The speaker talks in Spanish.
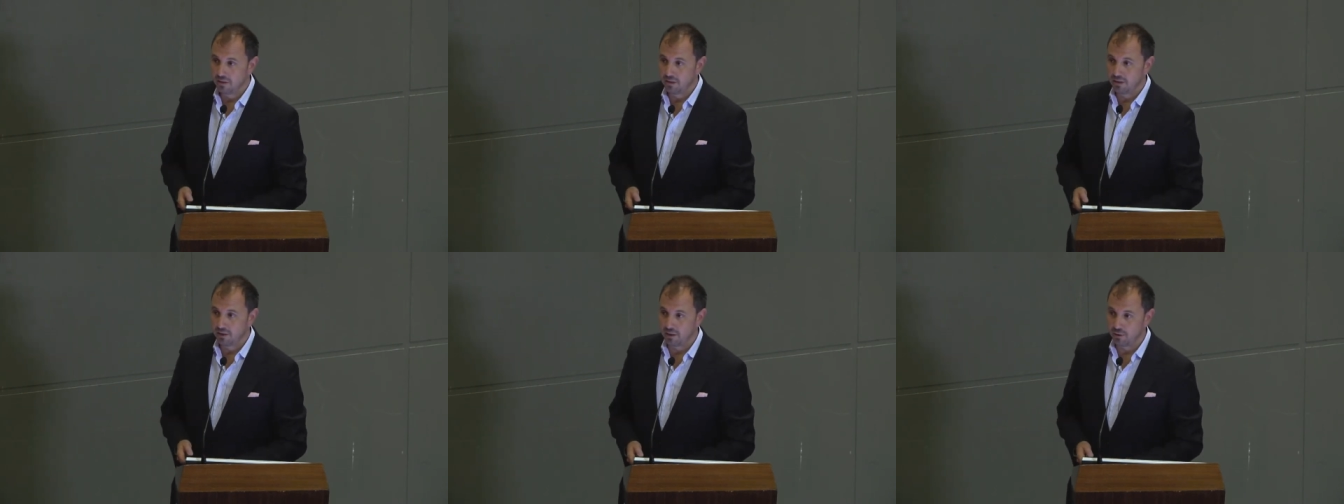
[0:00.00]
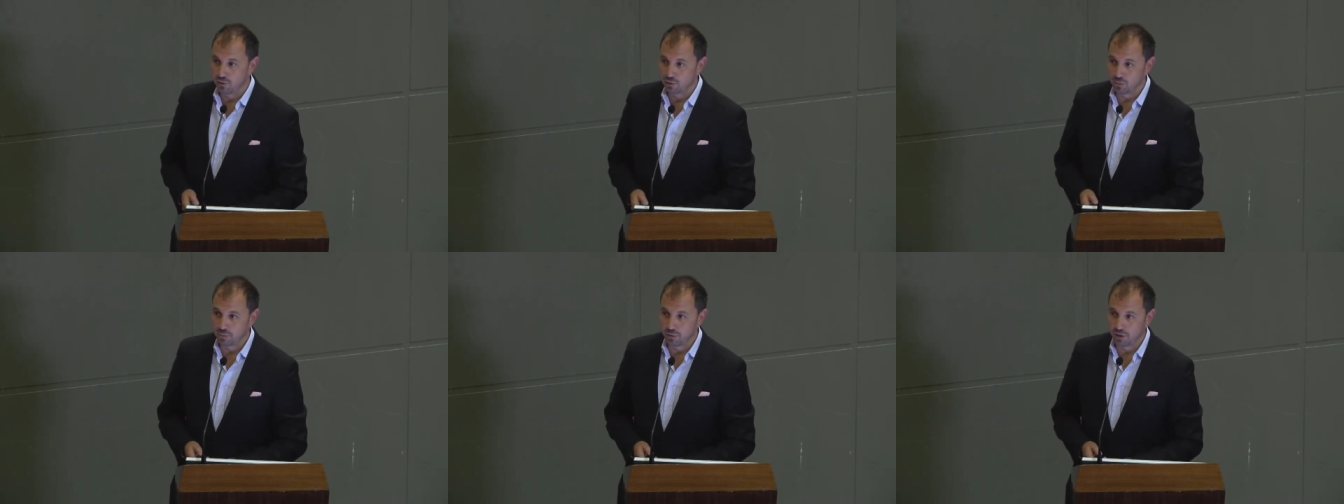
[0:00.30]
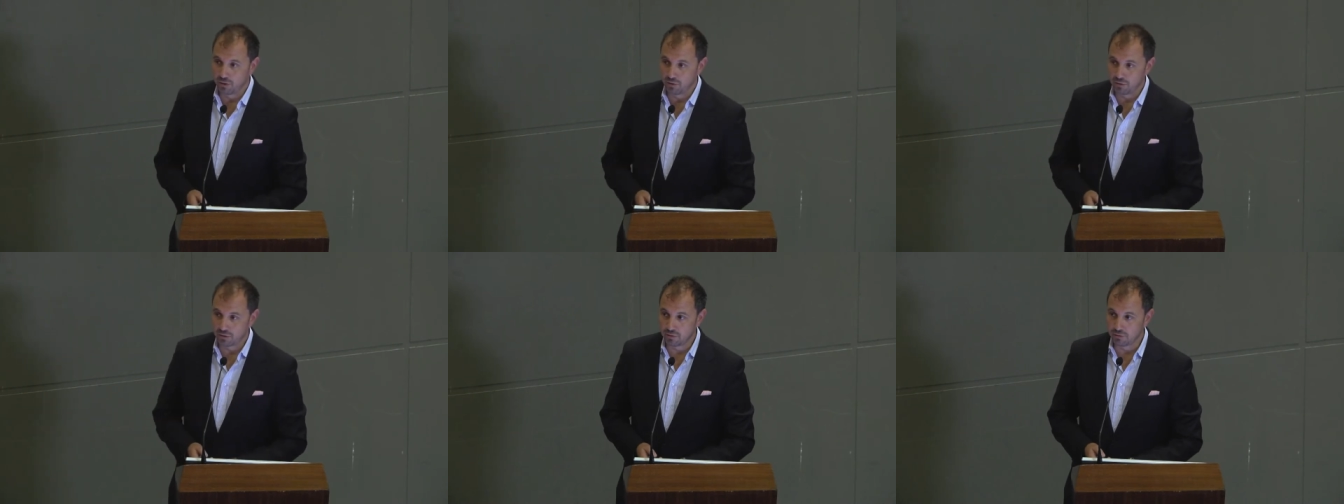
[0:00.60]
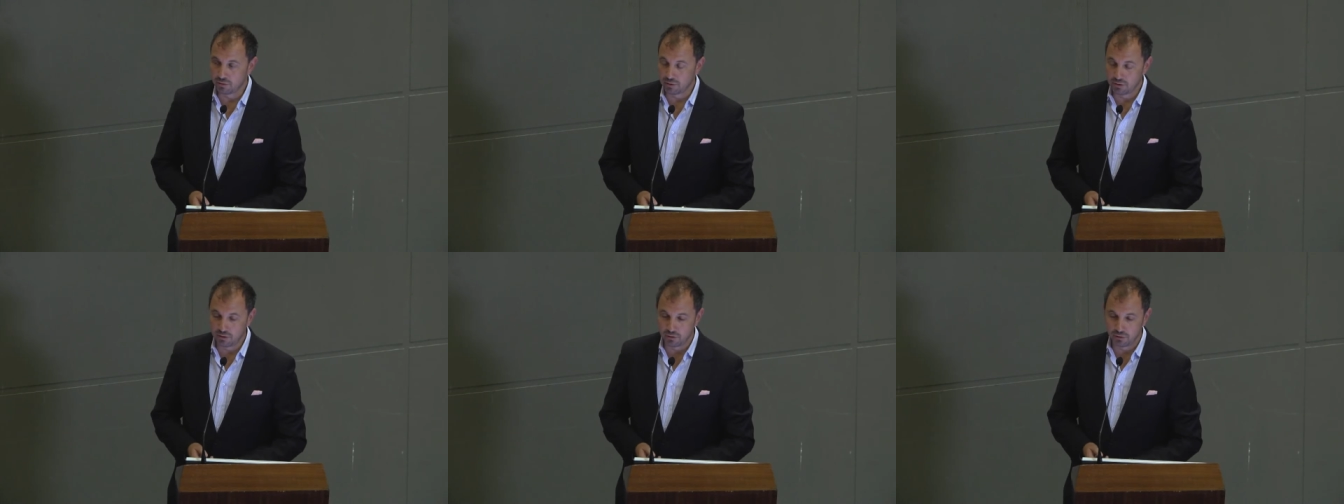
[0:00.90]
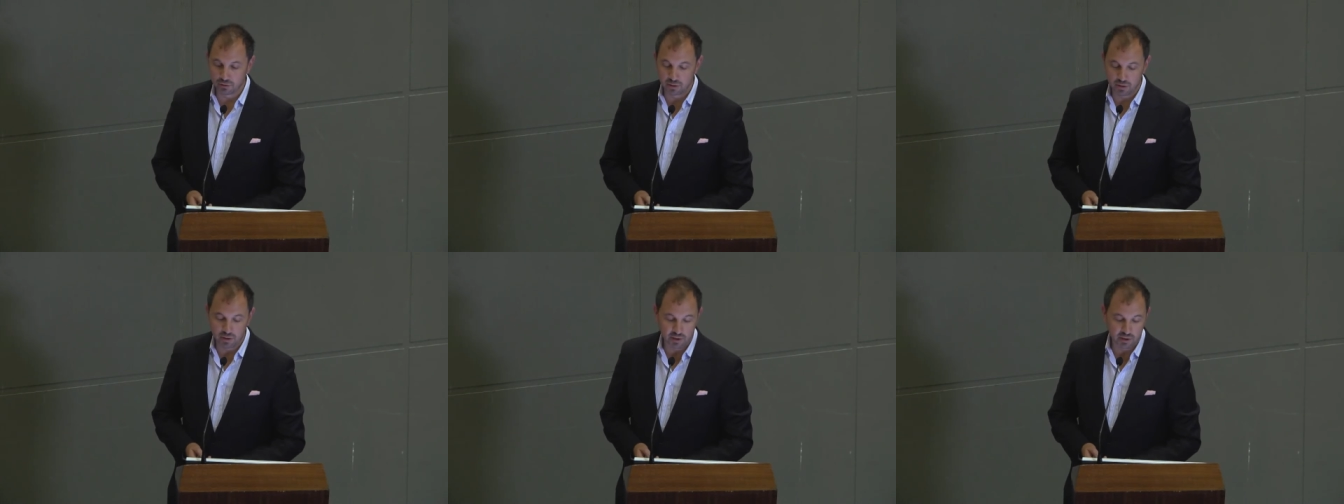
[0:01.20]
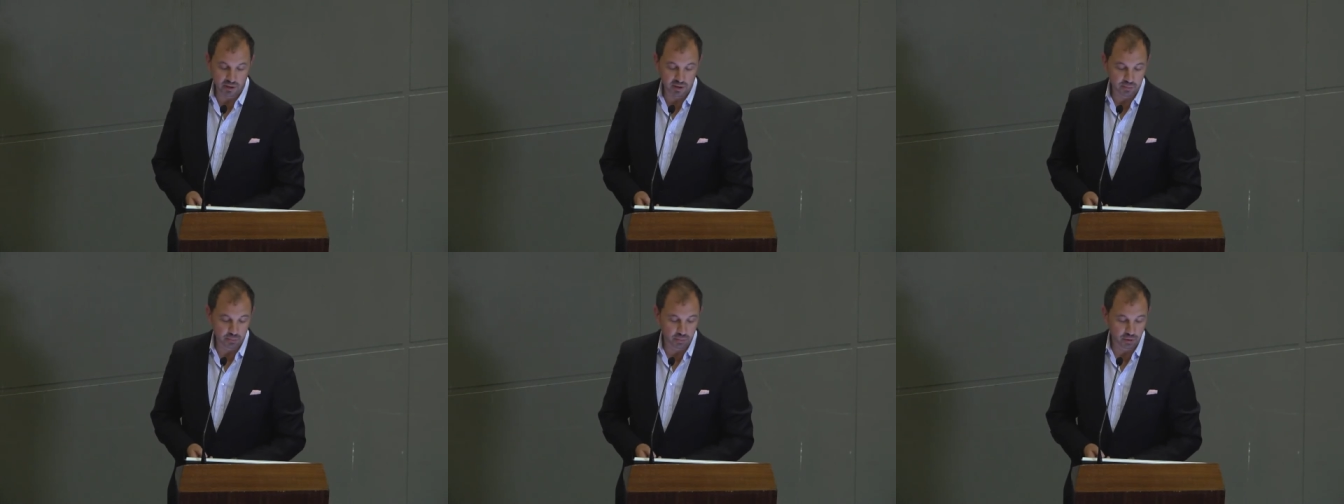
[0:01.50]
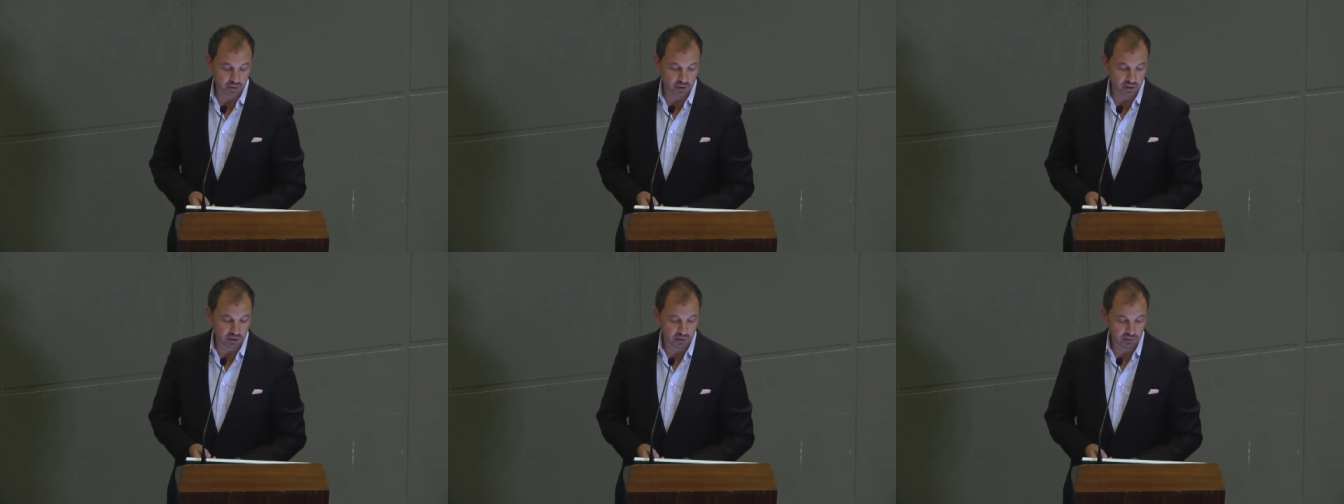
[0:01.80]
a los operadores logísticos y de
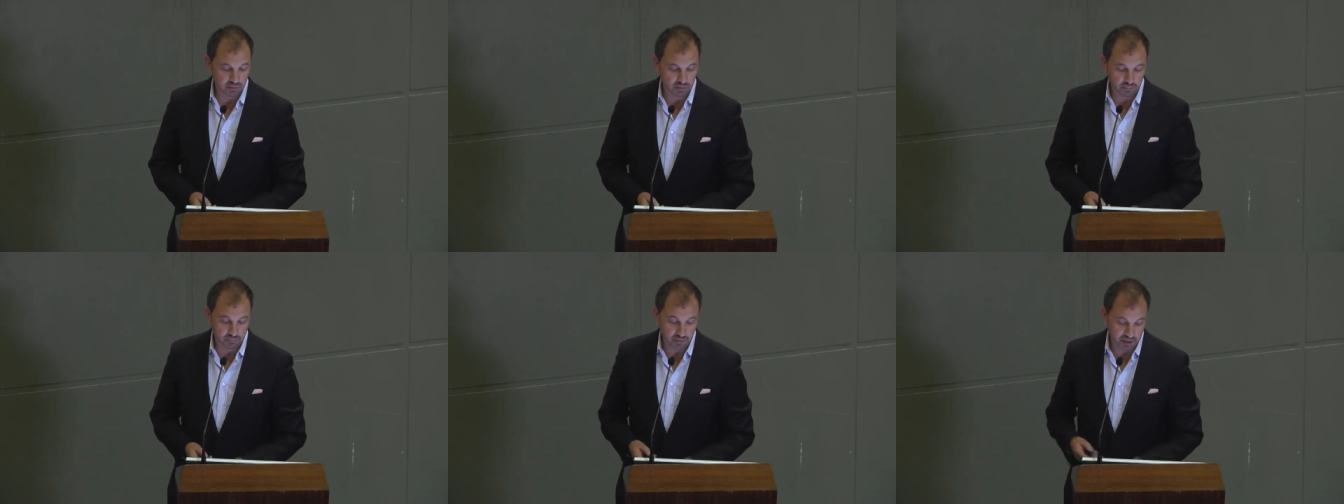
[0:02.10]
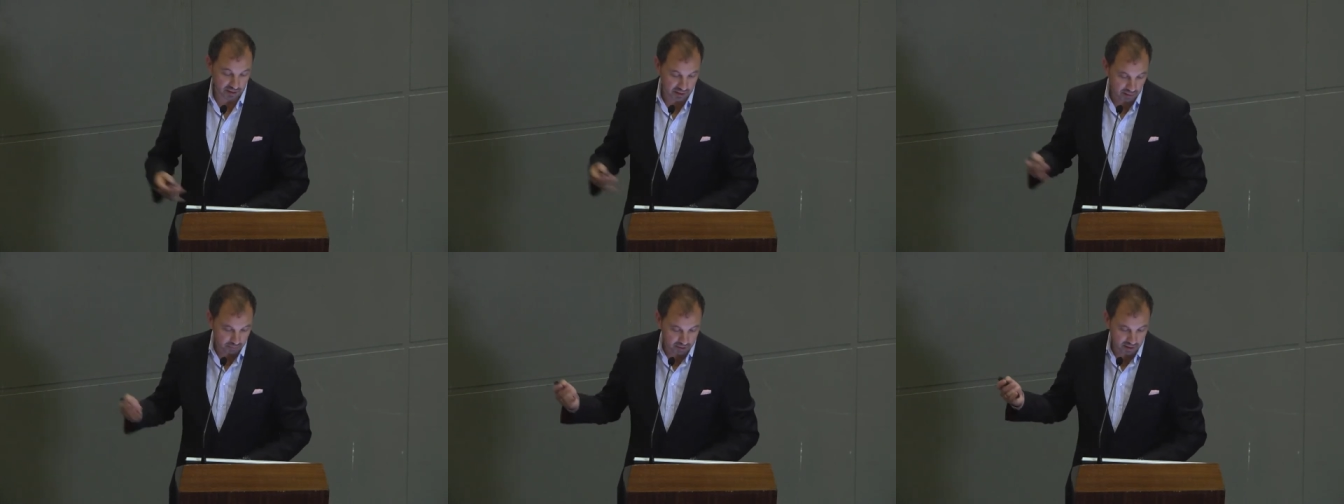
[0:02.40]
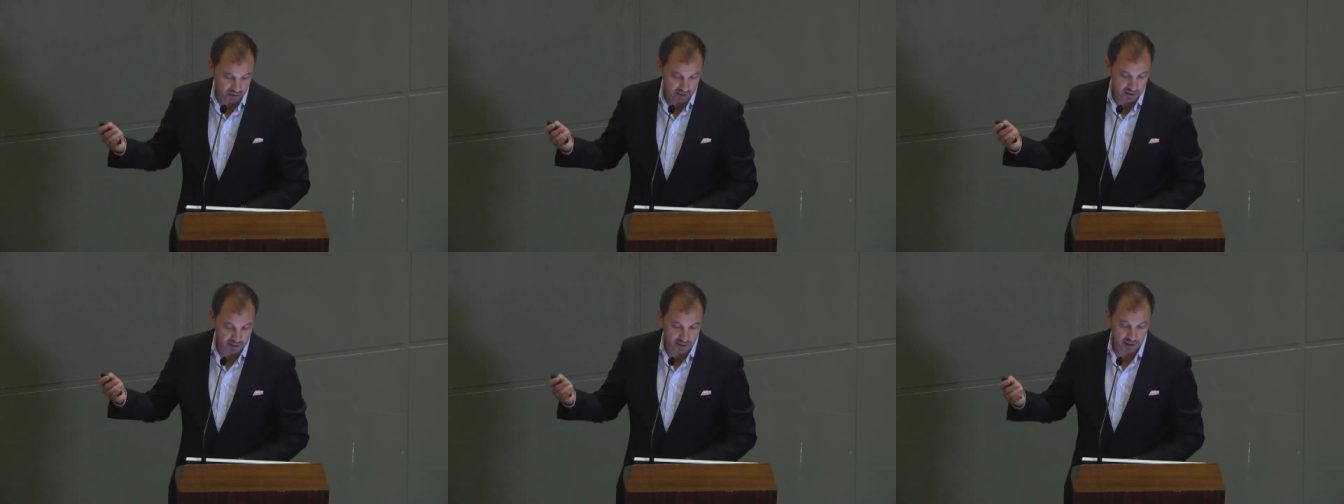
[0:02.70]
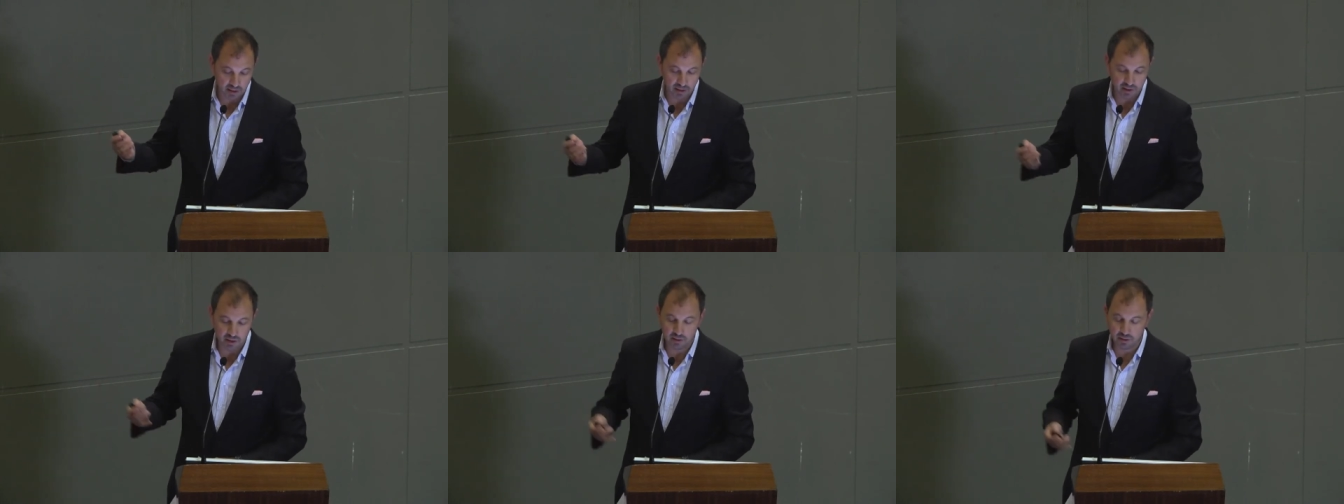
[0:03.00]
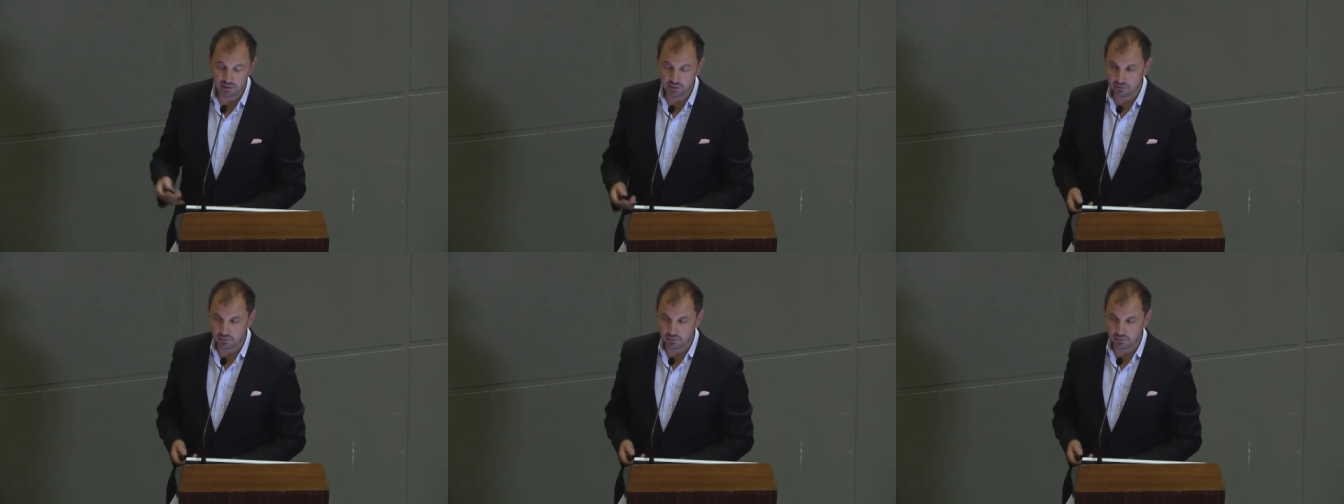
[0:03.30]
transporte, que también están aquí.